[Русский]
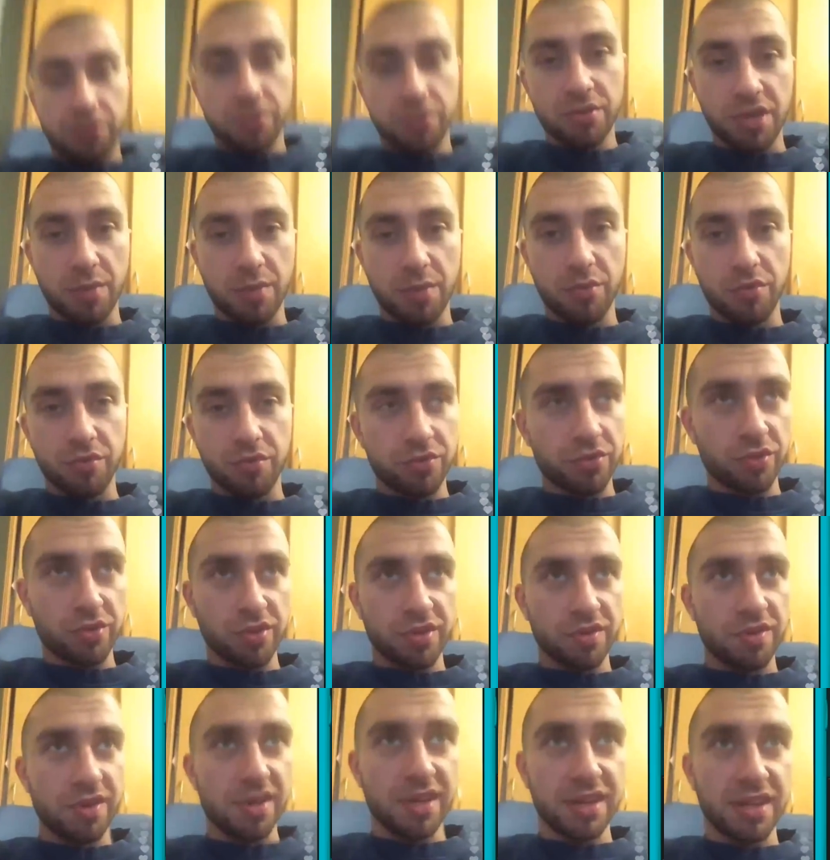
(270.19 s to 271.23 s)
Как бы вот он
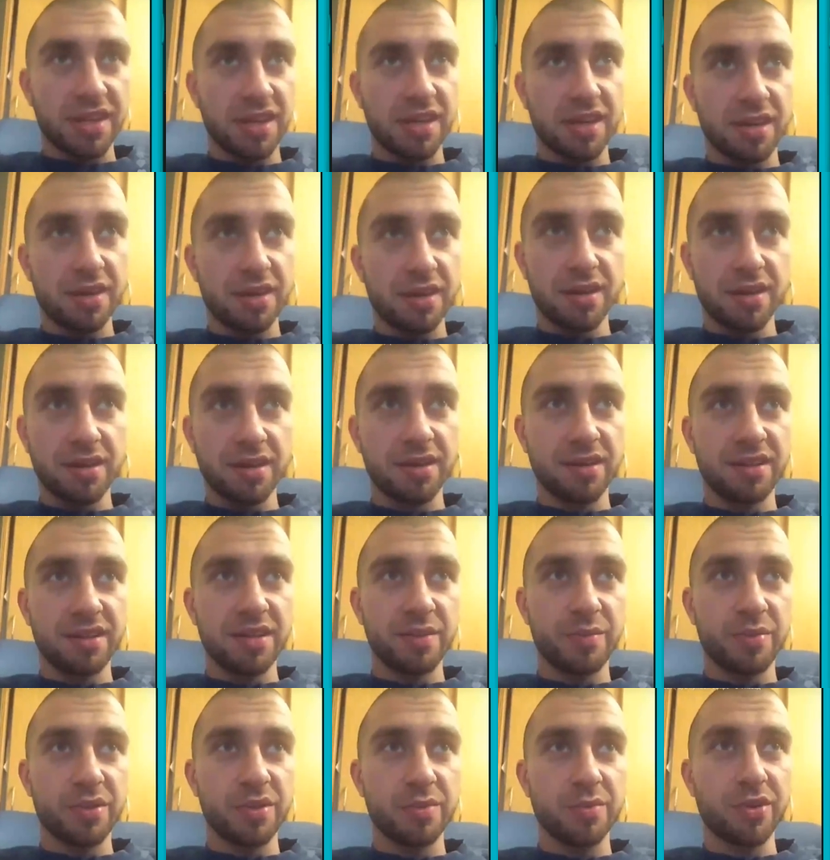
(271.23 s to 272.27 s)
говорит, я не
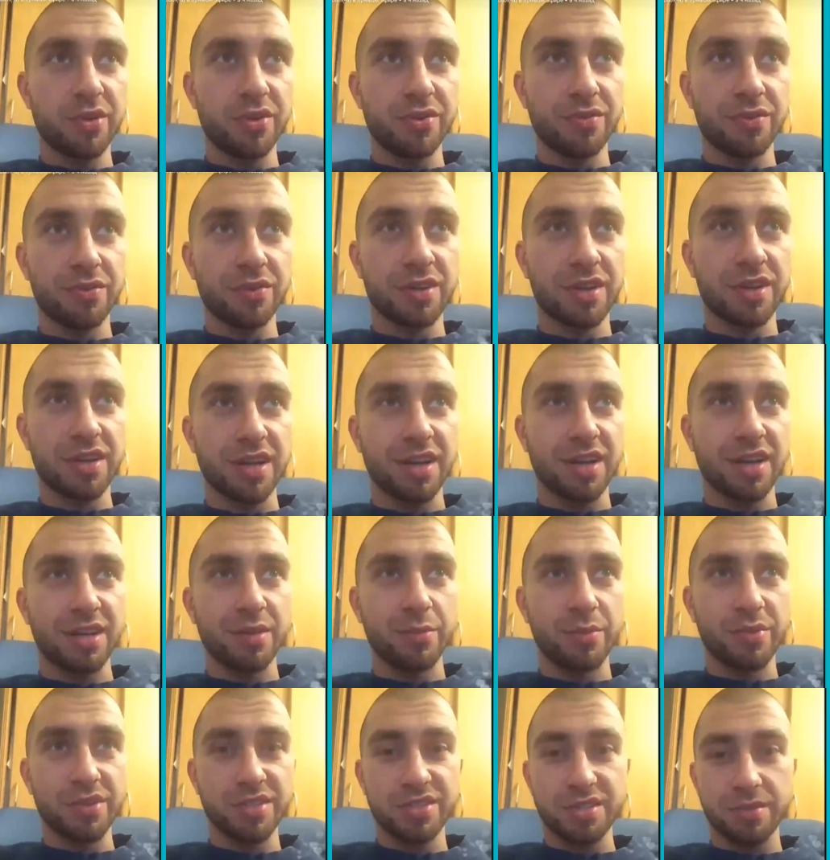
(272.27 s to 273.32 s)
понимаю,
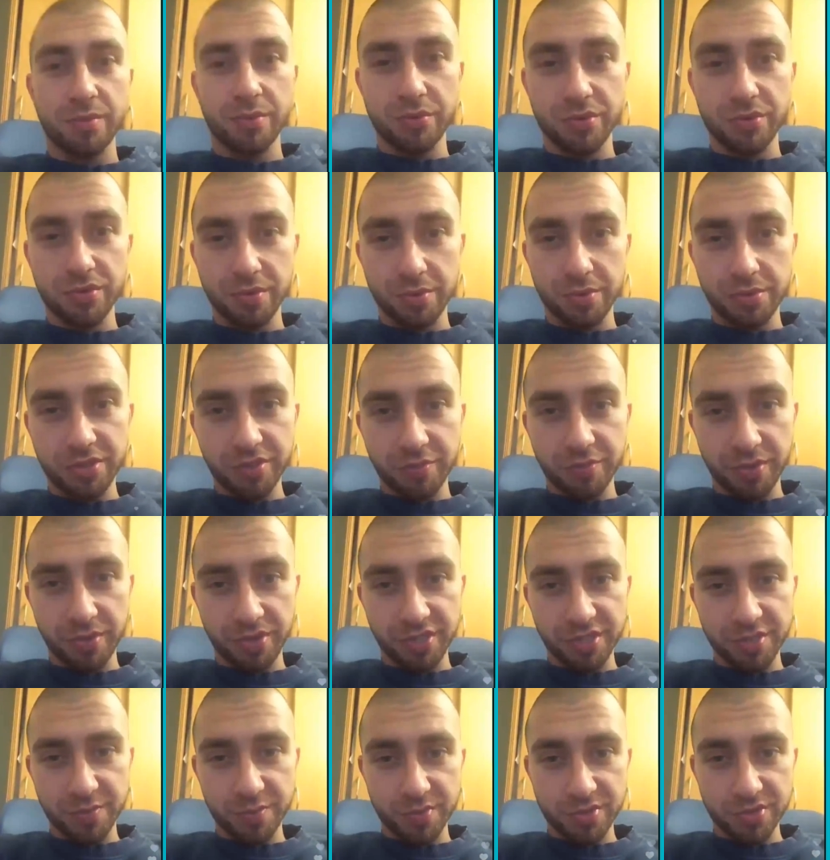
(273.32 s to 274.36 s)
каким местом люди вообще, в
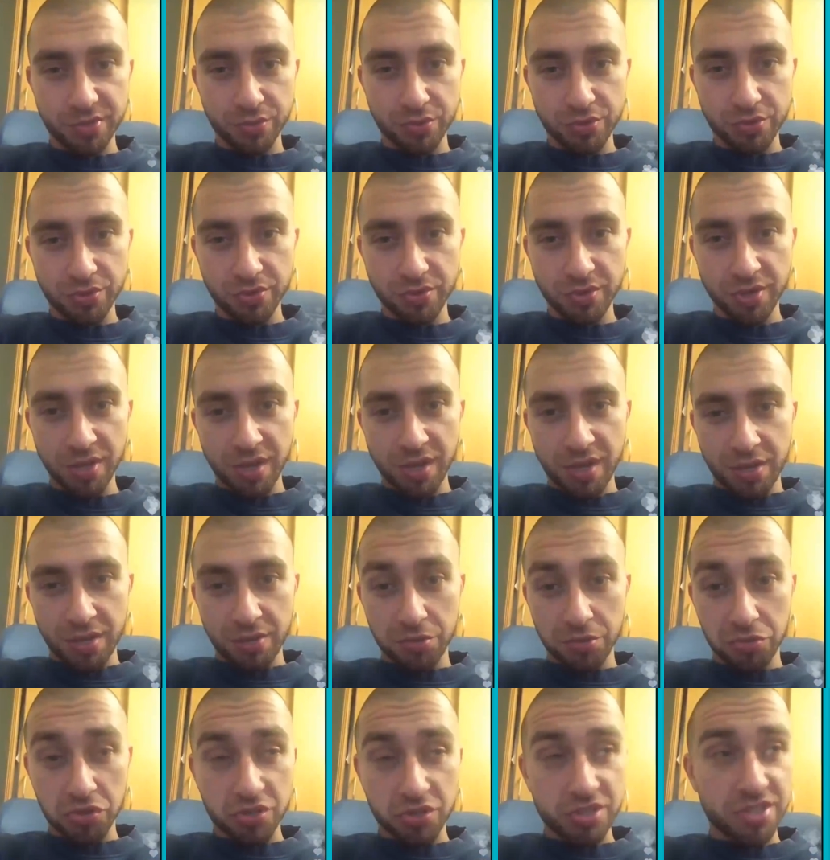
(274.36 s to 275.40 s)
принципе, слушают.
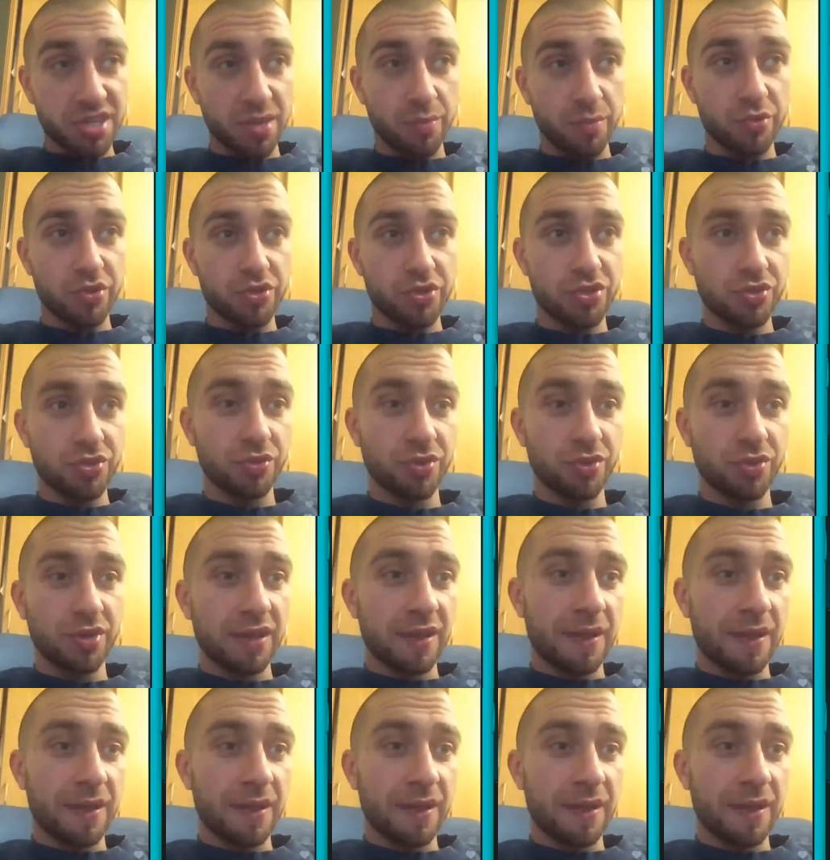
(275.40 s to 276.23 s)
Ну, то же самое, что